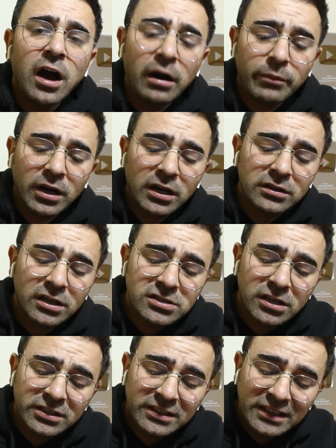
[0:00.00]
Ama
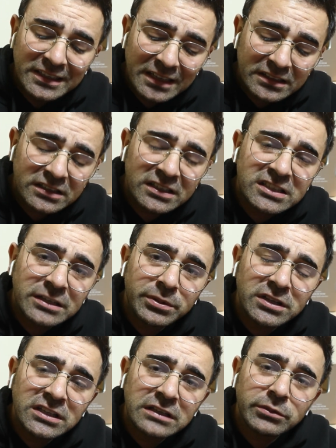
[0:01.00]
arkadaşlar inanın
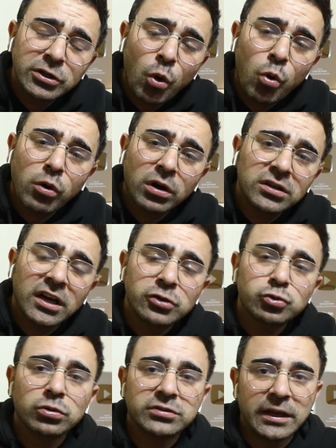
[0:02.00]
2020'de o
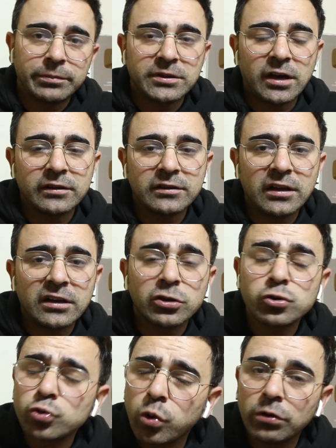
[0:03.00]
kadar çok tepki aldılar
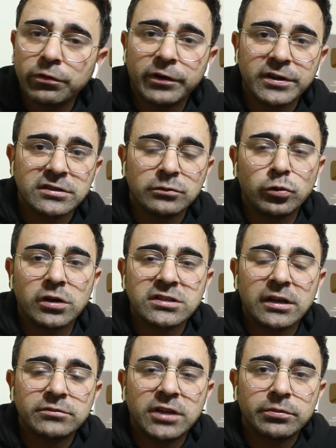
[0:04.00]
ki çok fazla
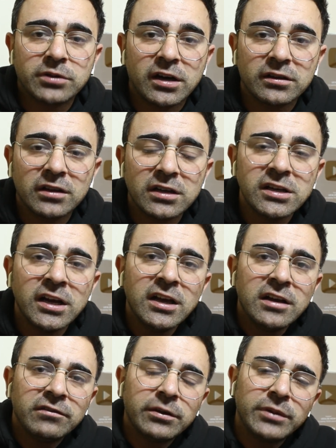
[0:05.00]
muazzam tepki aldılar
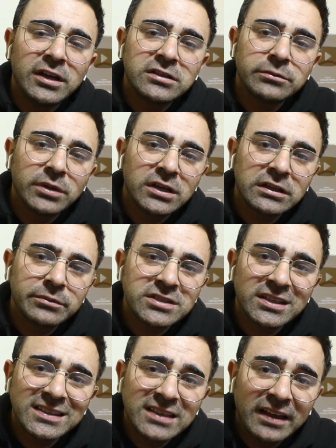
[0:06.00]
ve Milletin
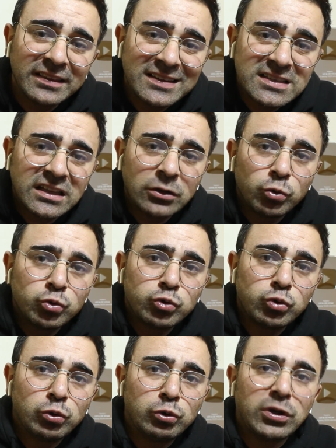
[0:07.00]
Bakanımızın kendisi de
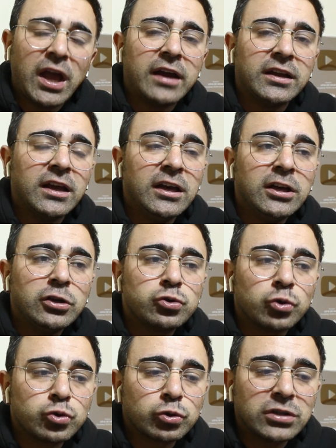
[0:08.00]
üzüldü. Yani
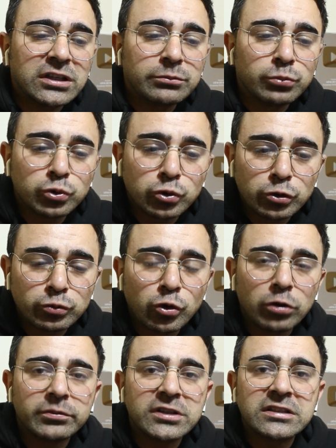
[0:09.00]
çocukların bu
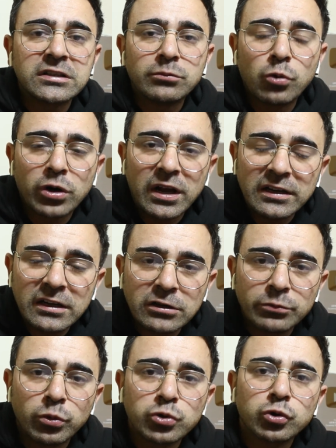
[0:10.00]
durumda olması, morallerini
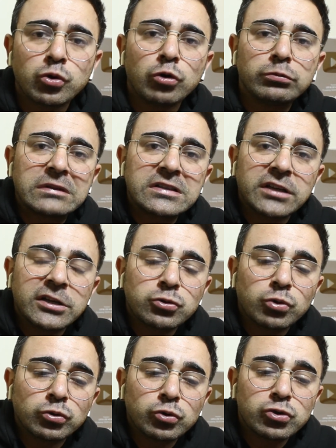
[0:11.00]
moralinin bozuk olması. E
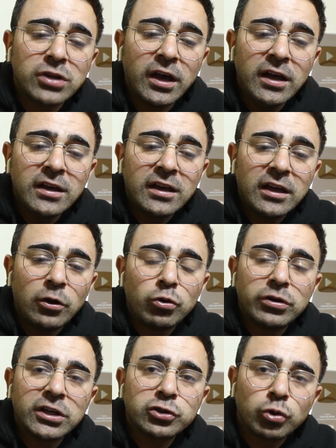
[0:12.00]
sonuçta e,
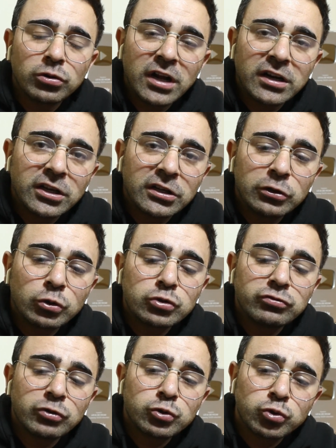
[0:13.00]
örnek sorular
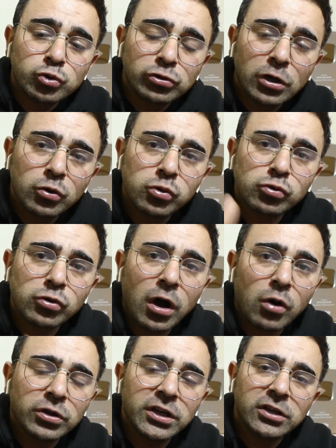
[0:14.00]
yayınlıyorsunuz ve çocuklar hurra
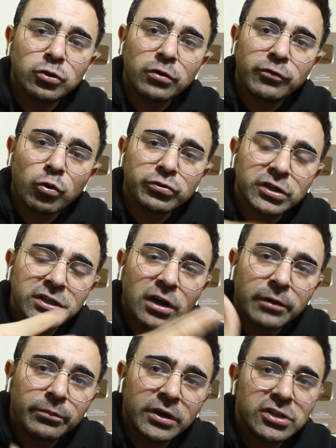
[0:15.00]
oraya gidiyor ve onları
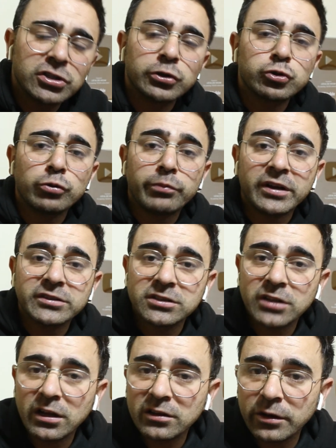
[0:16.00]
kapmaya çalışıyor.
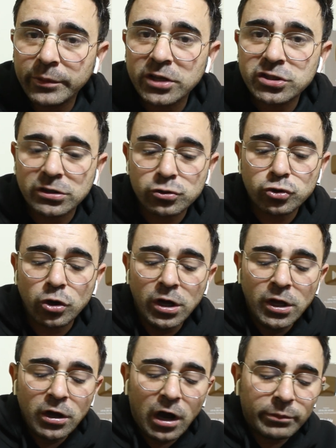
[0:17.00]
Mantığını anlamaya çalışıyor.
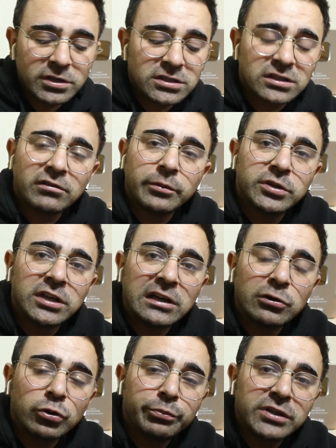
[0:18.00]
Ama sınava bir
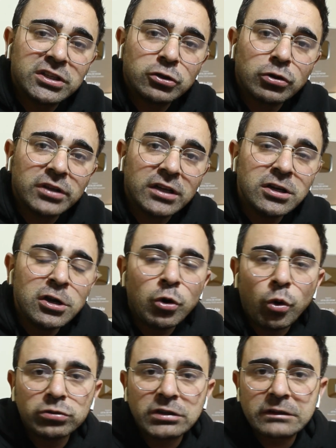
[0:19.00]
geliyor bir giriyorlar.
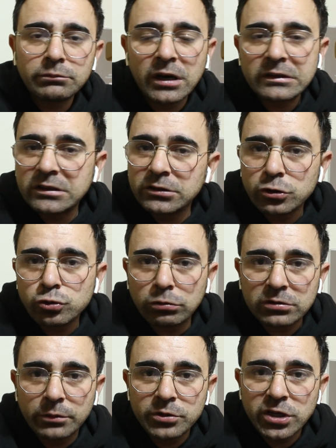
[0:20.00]
Onların mantığında
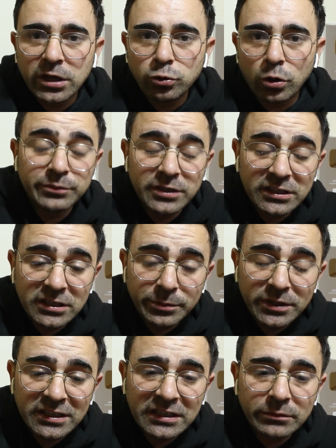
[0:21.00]
çok da bir şey yok.
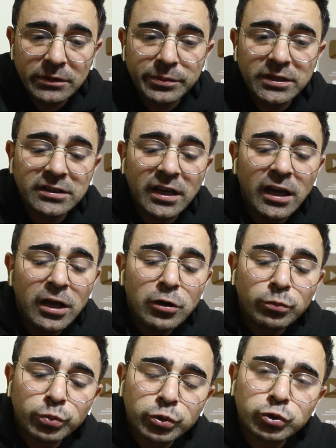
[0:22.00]
2021'de
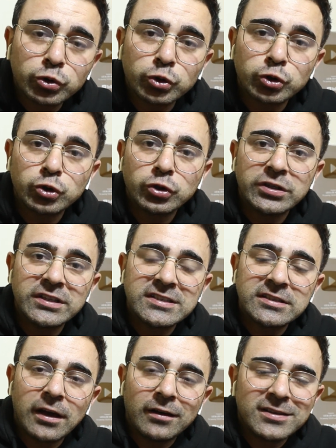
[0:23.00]
bu tür
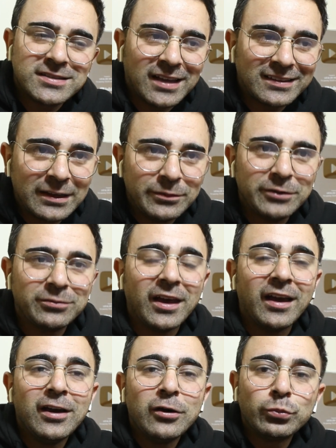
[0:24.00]
isya isyan demeyeyim
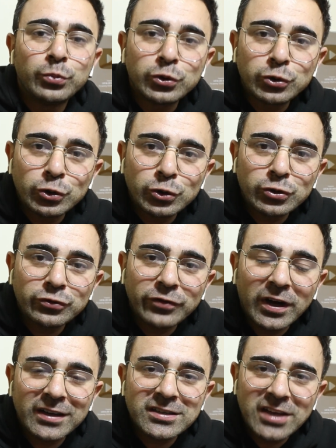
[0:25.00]
de bu tür
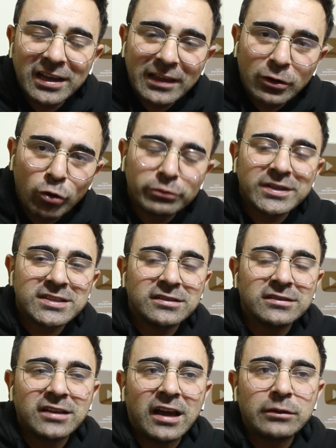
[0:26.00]
şeyler
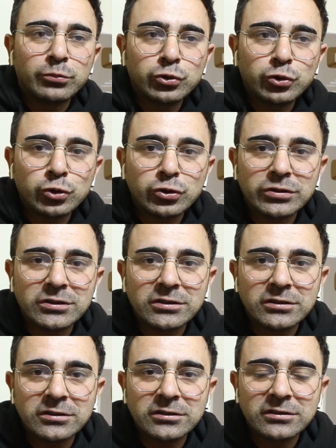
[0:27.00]
olmasın. Yani bu tür
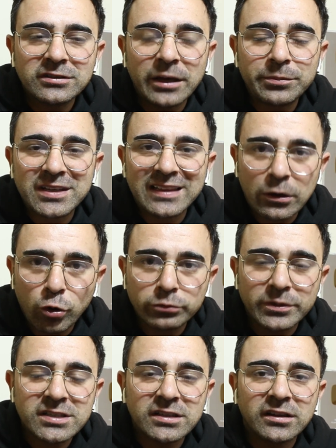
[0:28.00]
e, tepkiler
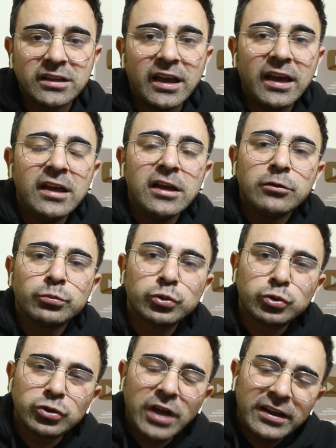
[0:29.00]
olmasın diye
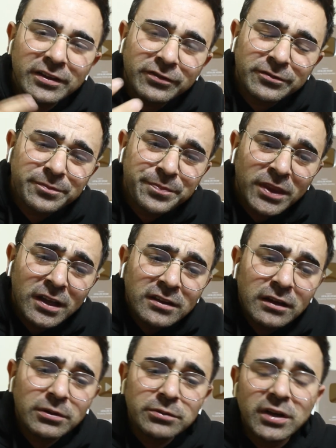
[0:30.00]
bu tür yani
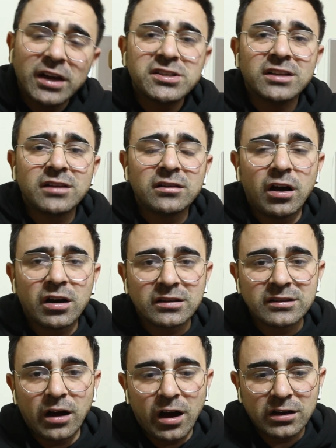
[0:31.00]
ne bileyim gerçekten
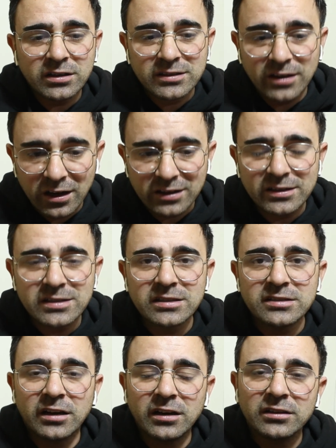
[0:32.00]
hak, hak,
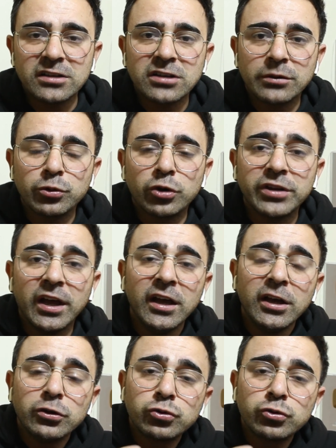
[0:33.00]
haklısınız arkadaşlar bu yönde.